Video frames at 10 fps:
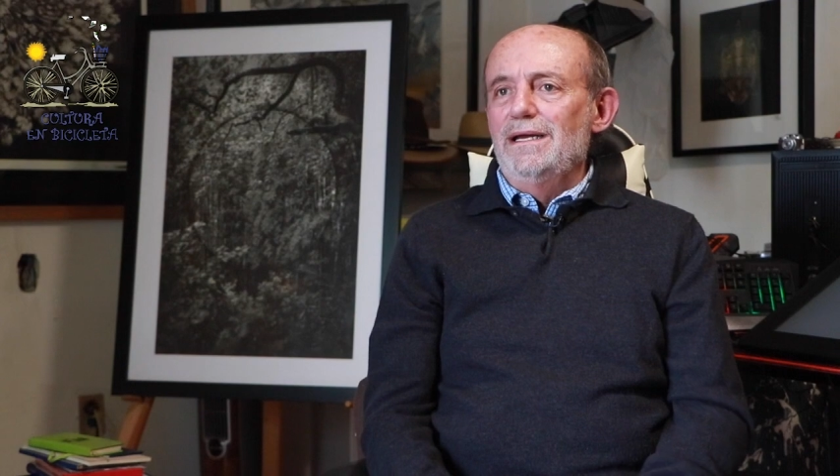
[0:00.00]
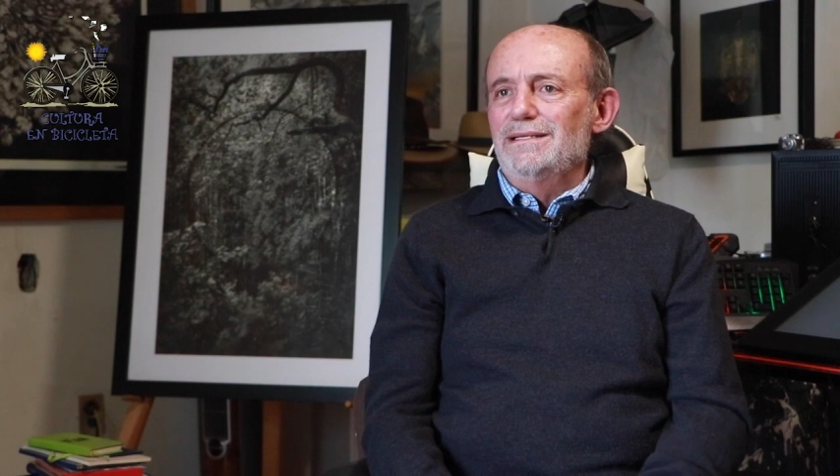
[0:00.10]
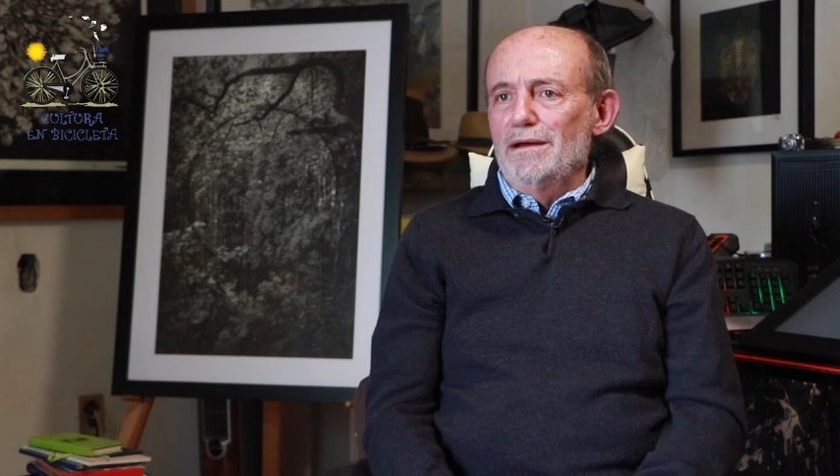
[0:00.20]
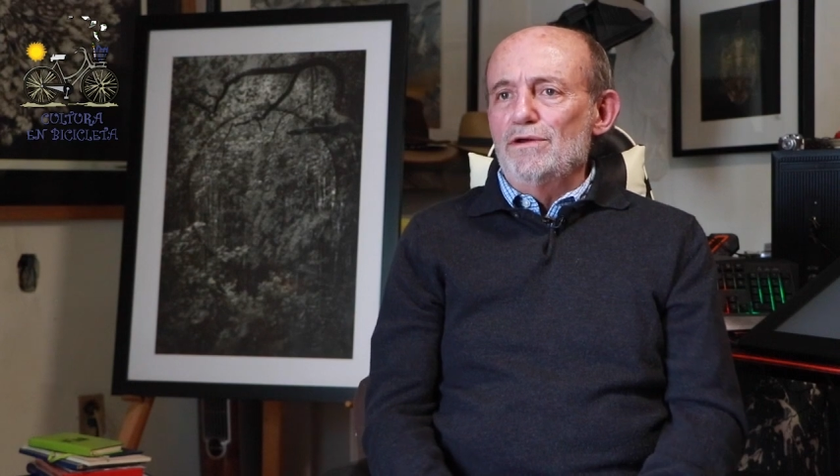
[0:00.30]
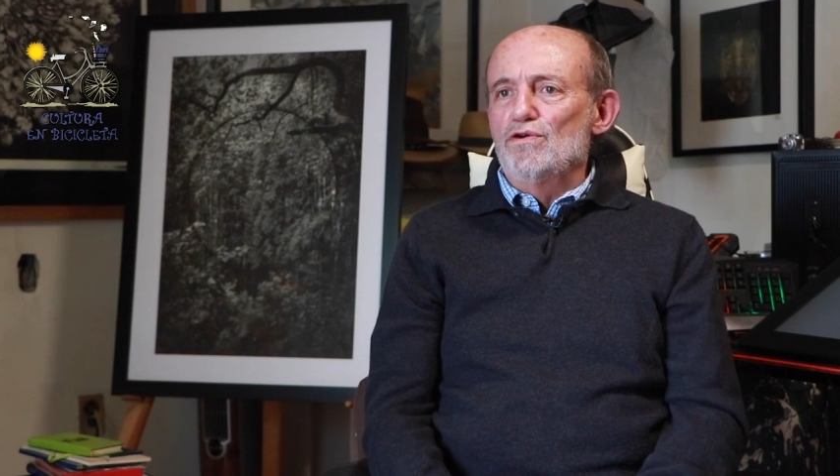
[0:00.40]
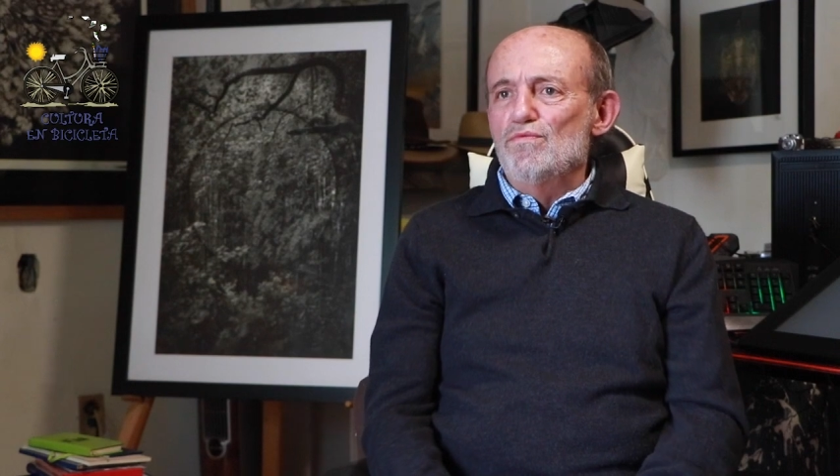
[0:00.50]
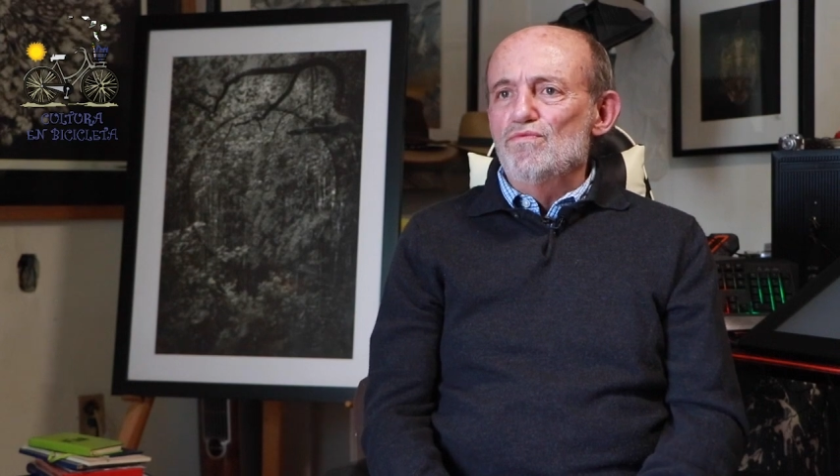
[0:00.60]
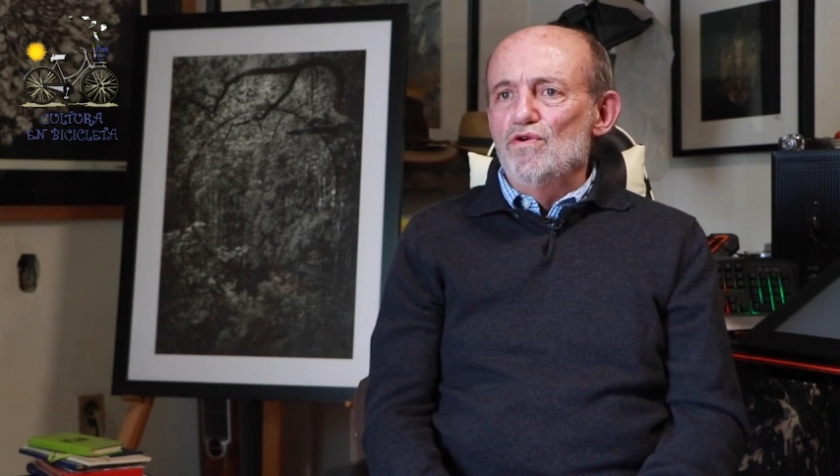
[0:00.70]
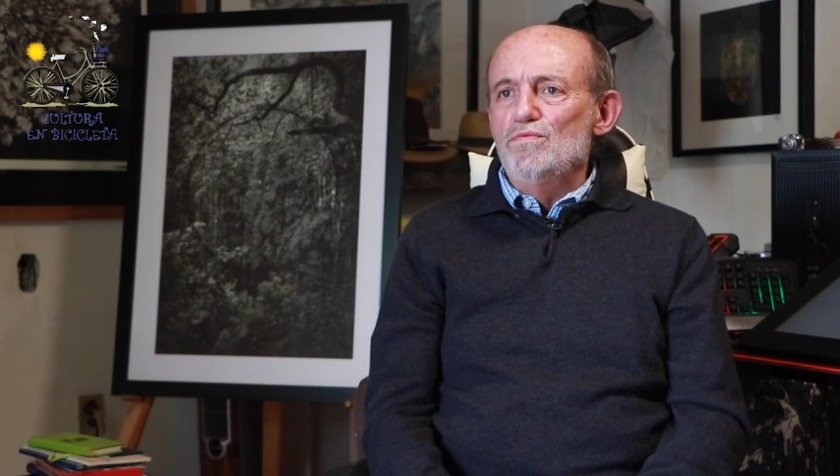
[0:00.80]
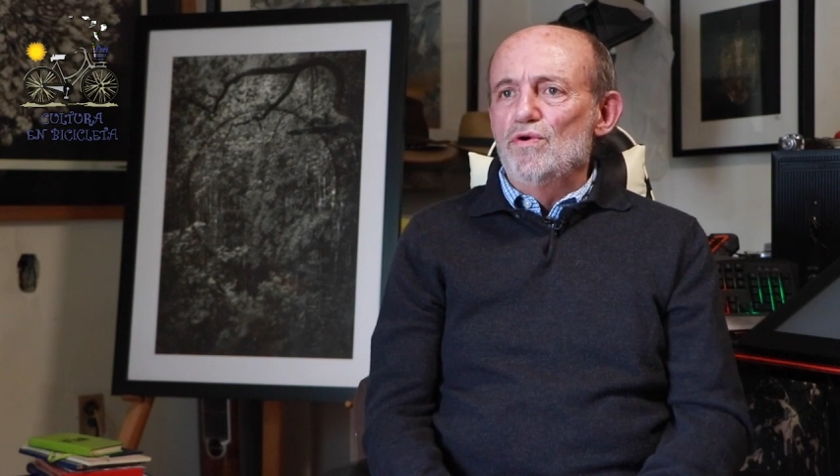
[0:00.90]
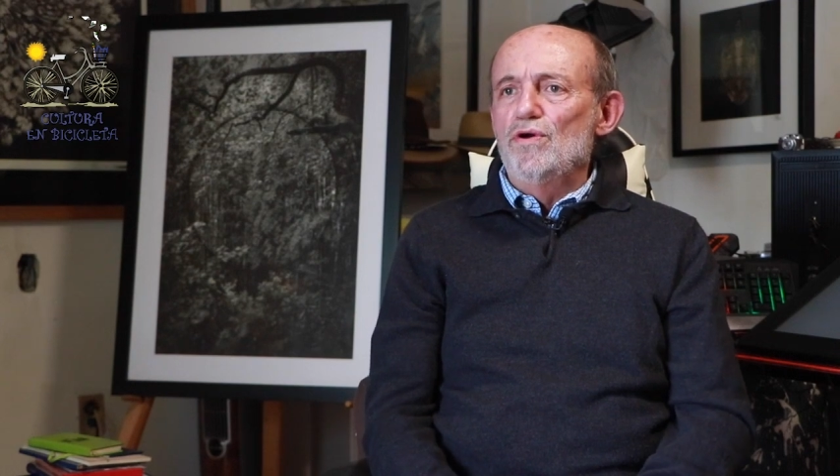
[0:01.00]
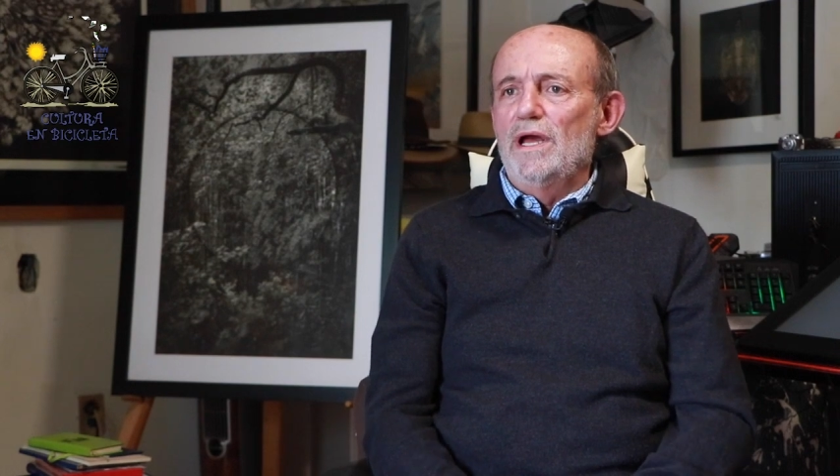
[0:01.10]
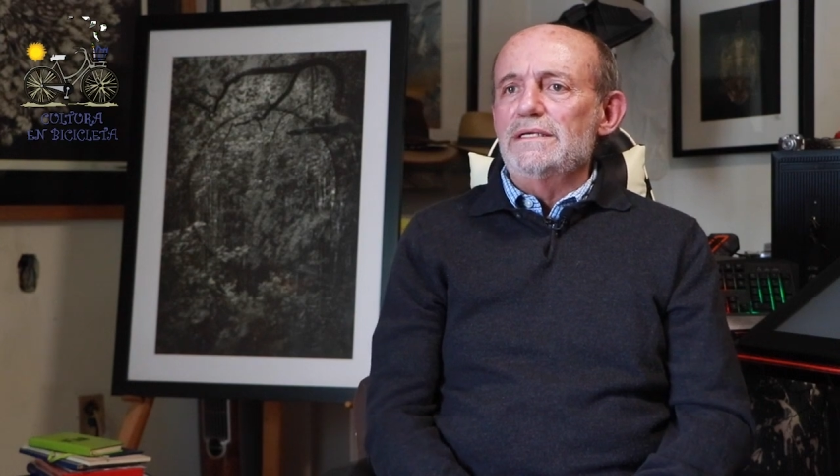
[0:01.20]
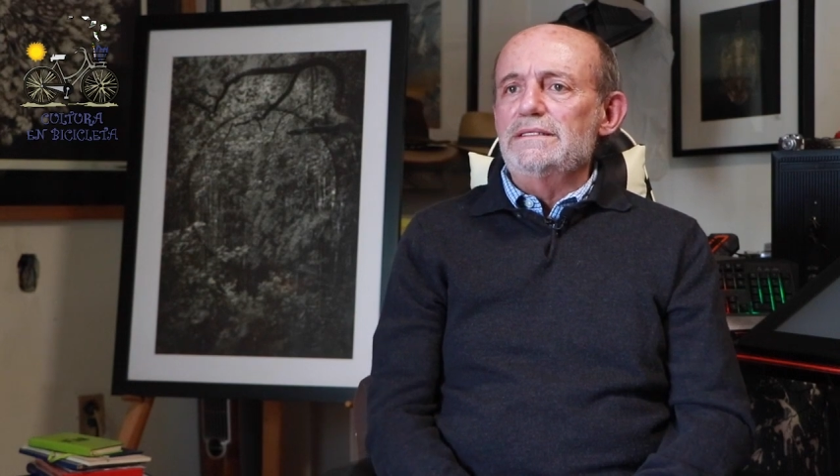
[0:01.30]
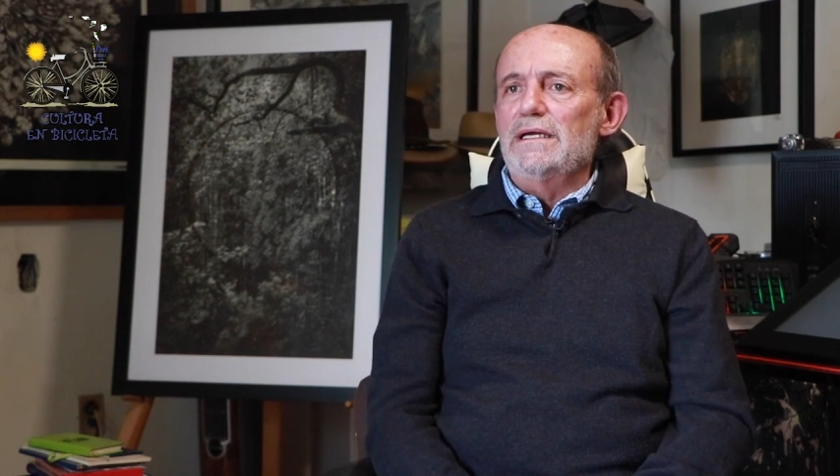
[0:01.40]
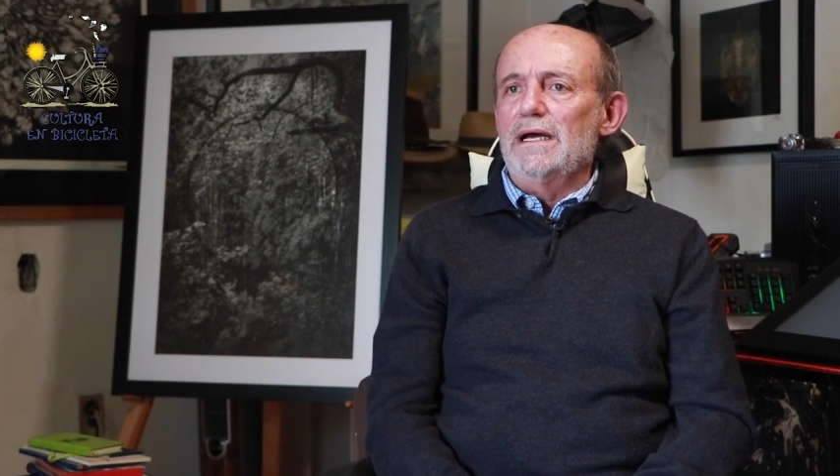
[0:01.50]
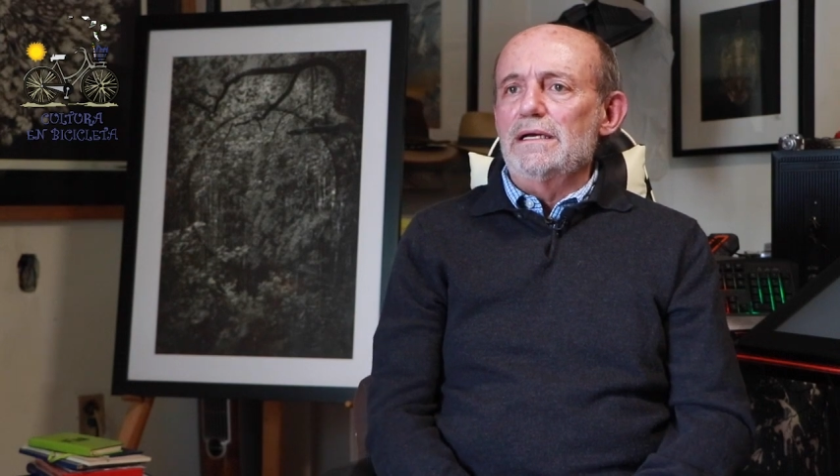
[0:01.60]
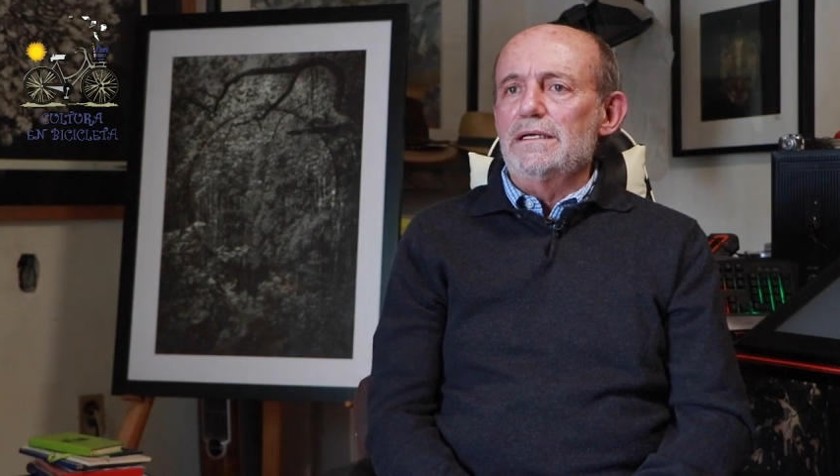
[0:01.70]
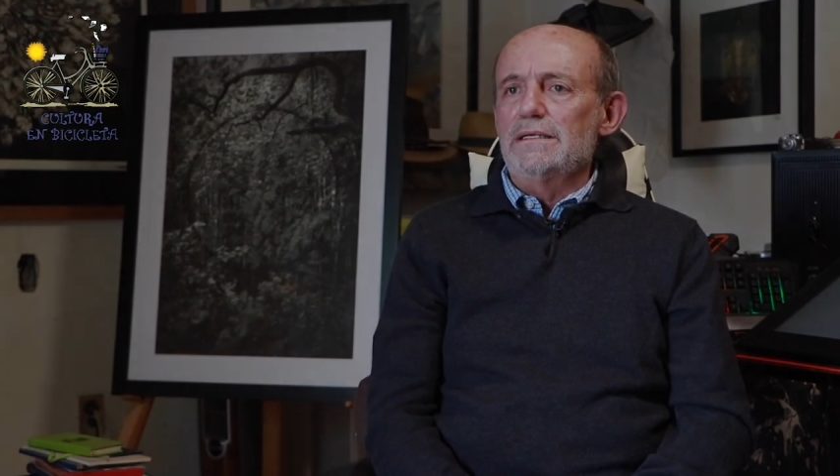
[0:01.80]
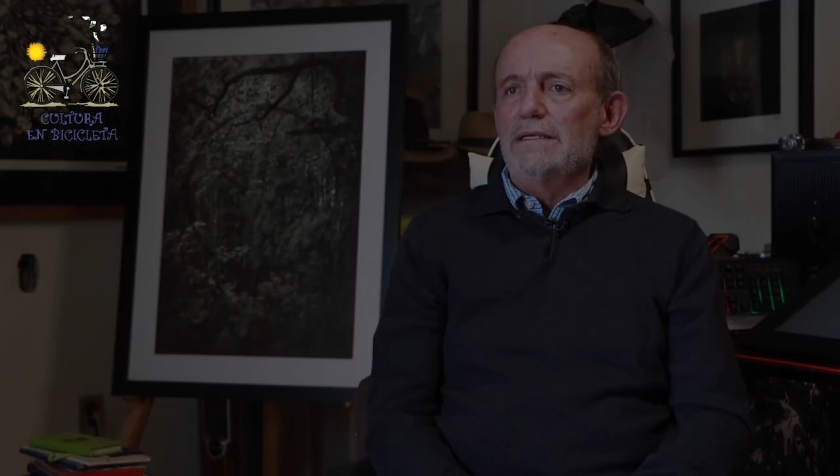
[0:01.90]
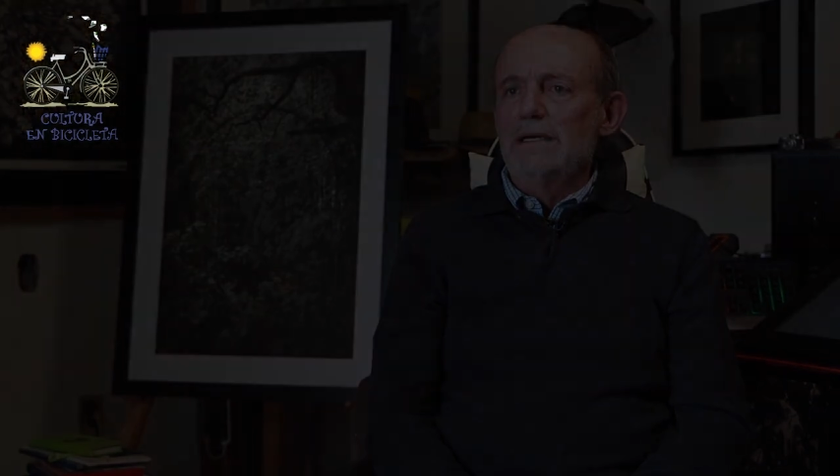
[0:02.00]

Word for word: Y estaba yo muy, muy, este, eh,